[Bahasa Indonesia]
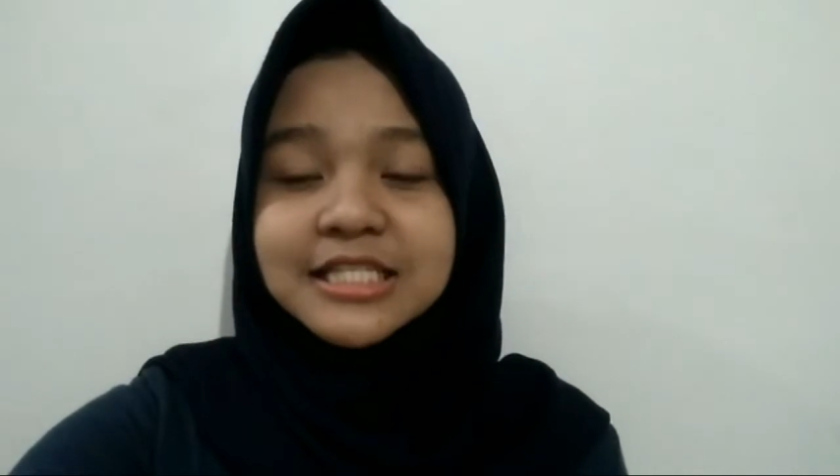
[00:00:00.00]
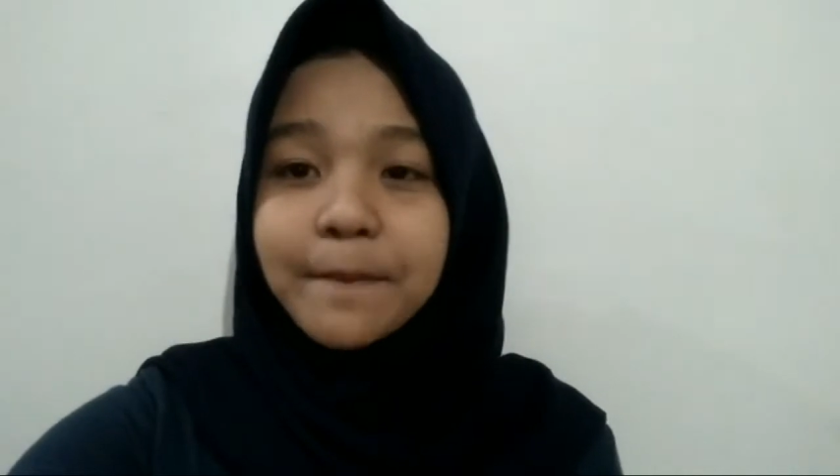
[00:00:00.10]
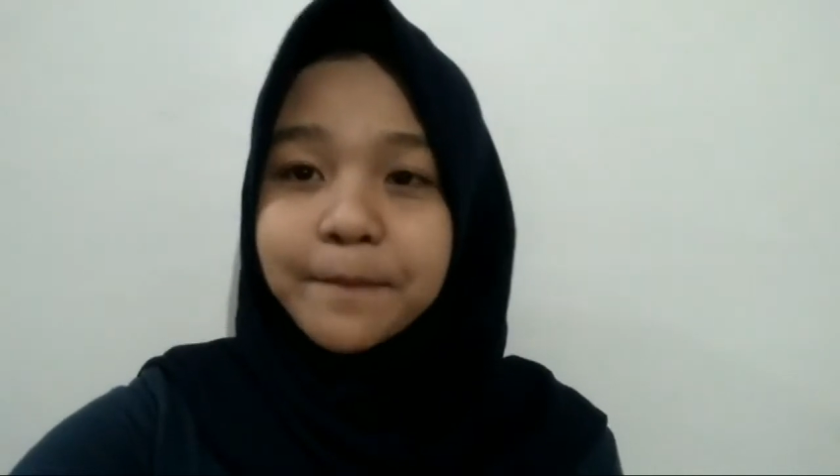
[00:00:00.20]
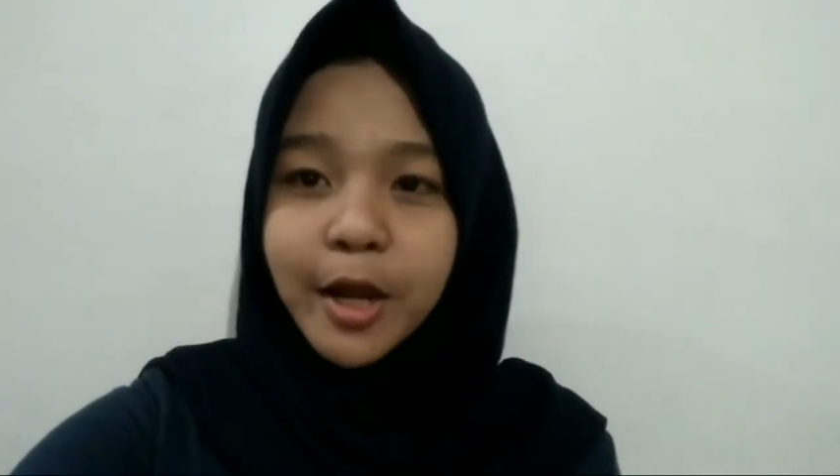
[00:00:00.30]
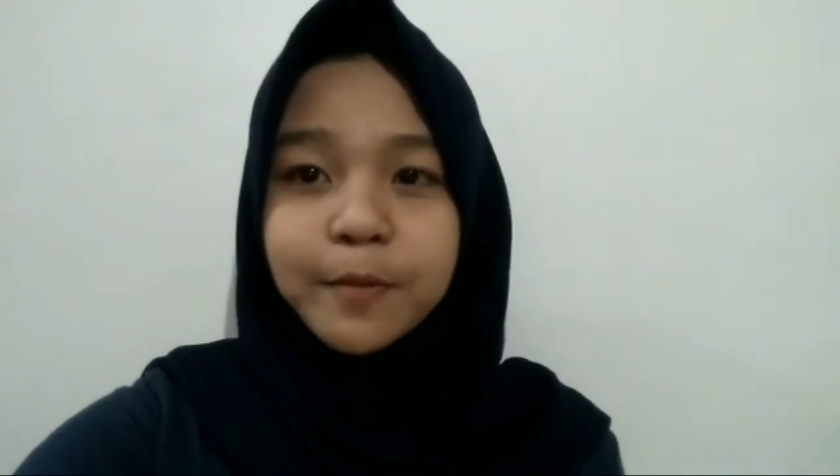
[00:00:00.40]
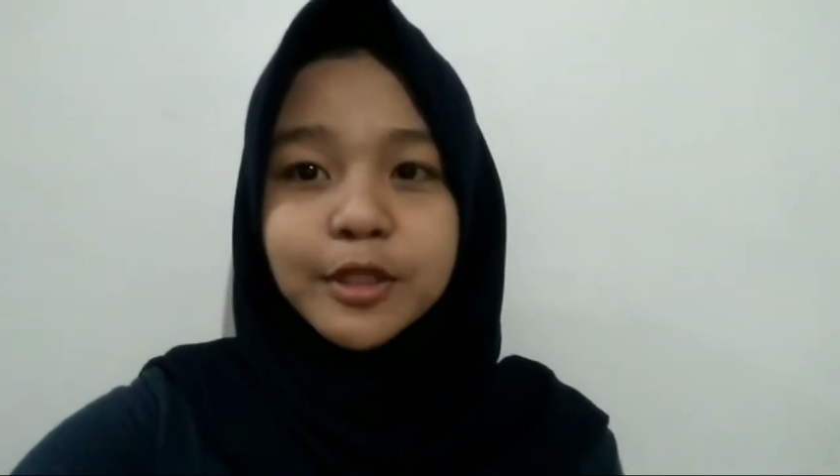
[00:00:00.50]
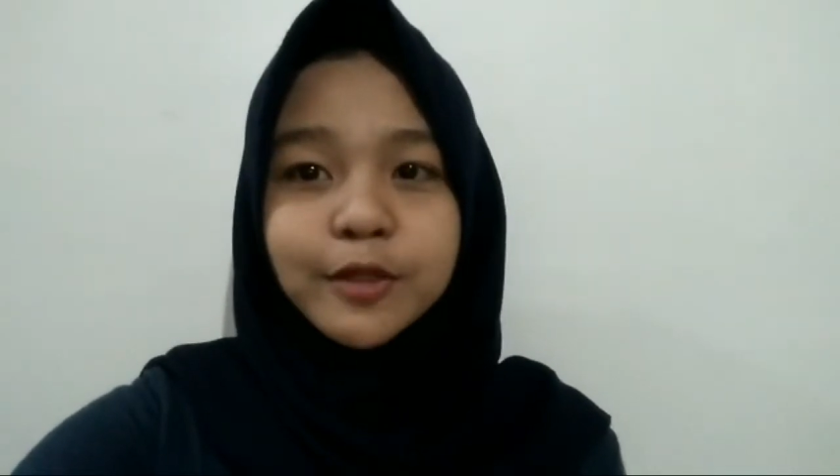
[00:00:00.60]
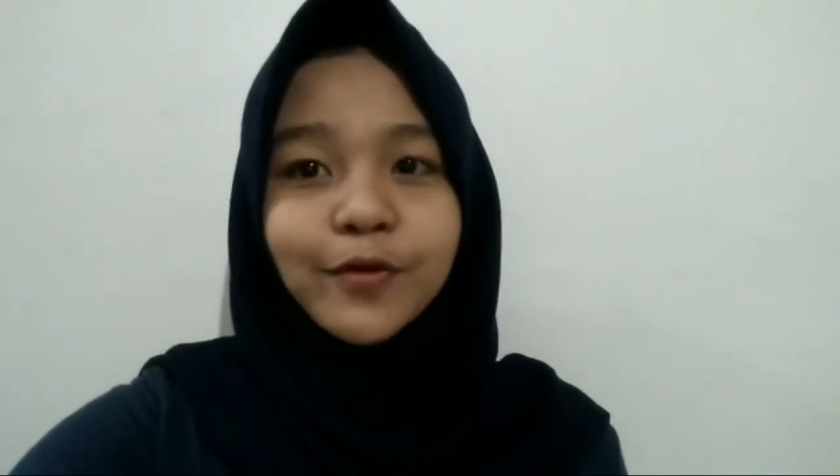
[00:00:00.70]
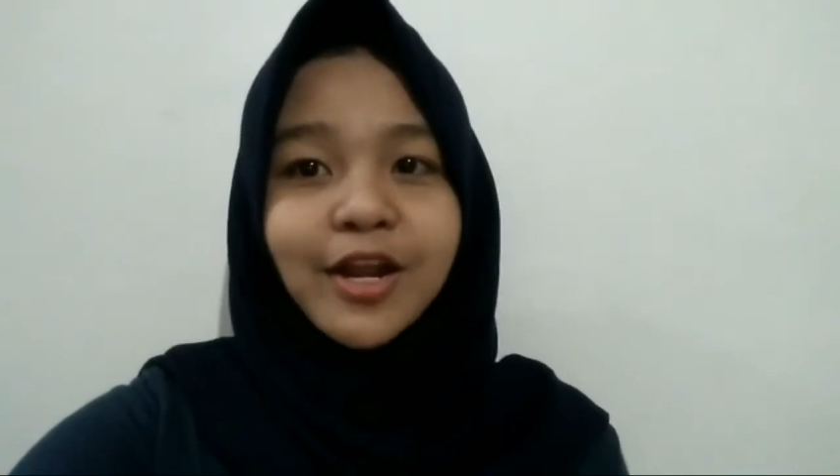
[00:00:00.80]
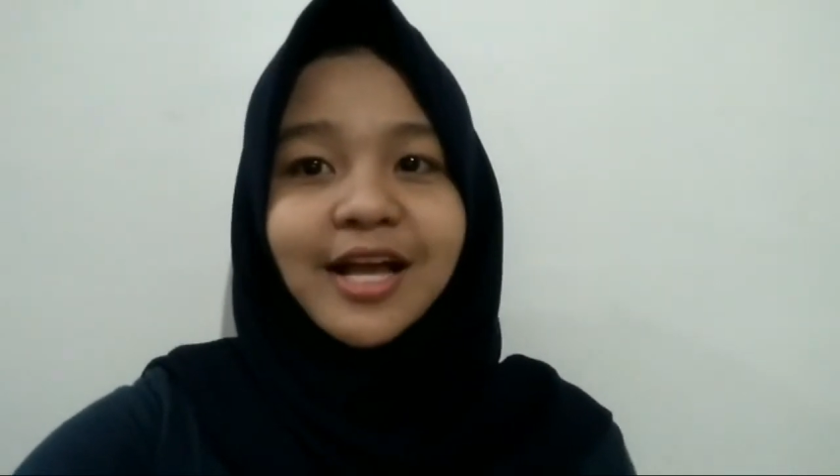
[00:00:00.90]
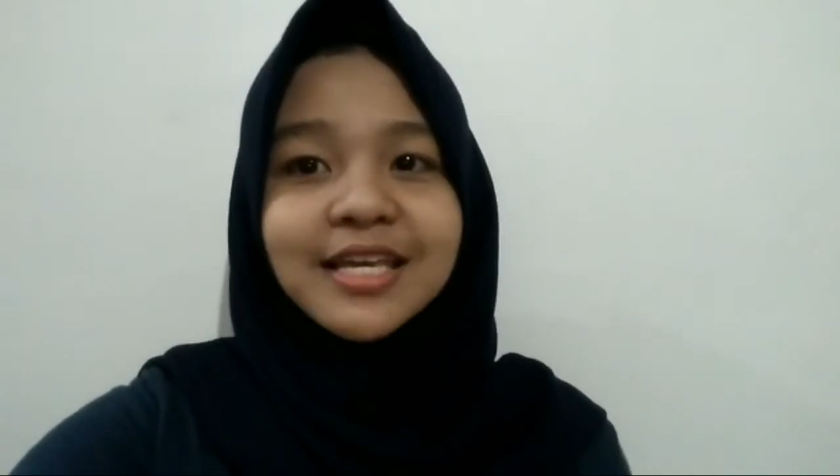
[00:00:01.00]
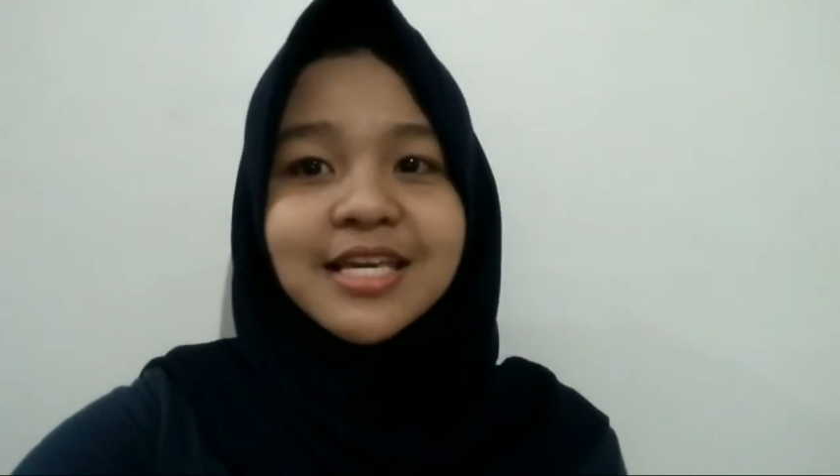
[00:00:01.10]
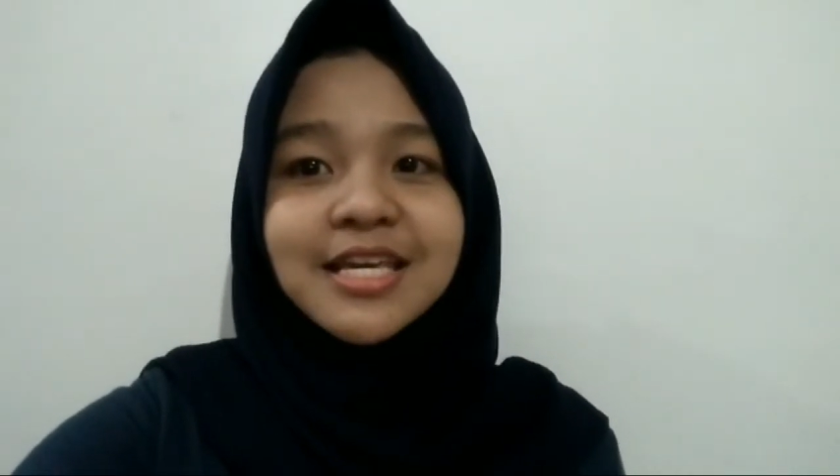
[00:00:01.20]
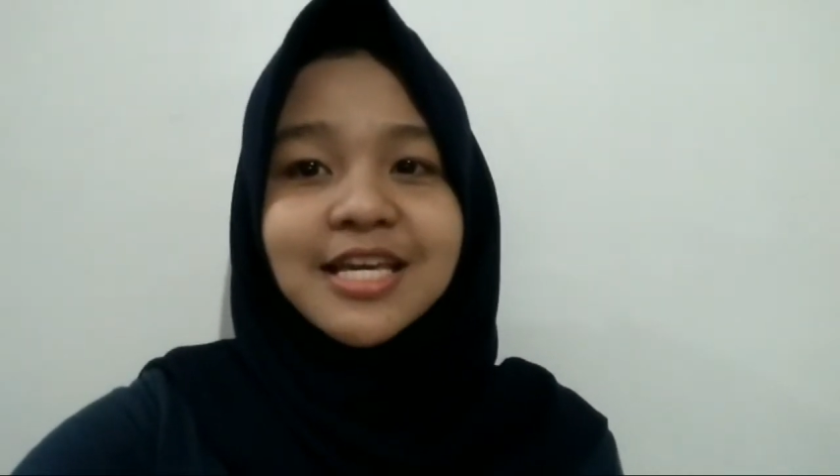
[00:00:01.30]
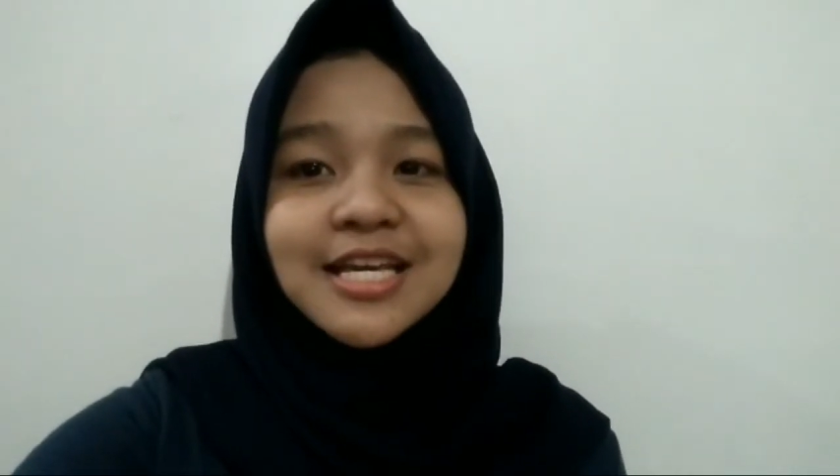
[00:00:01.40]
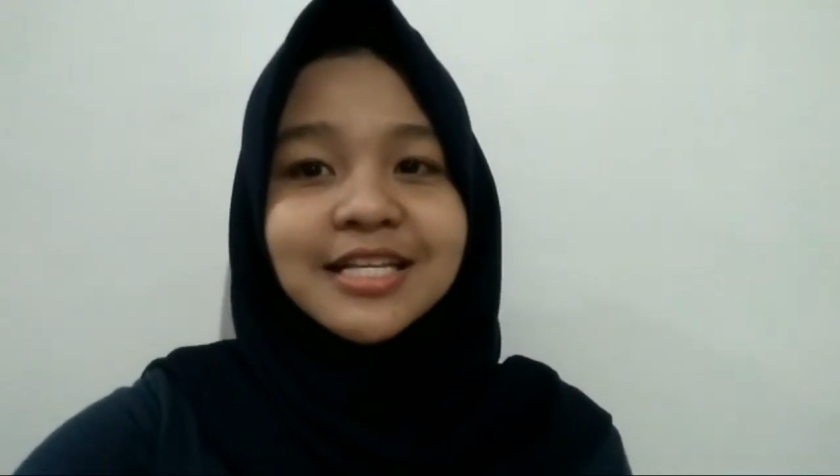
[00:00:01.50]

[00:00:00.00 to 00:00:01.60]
Sampai bertemu lagi.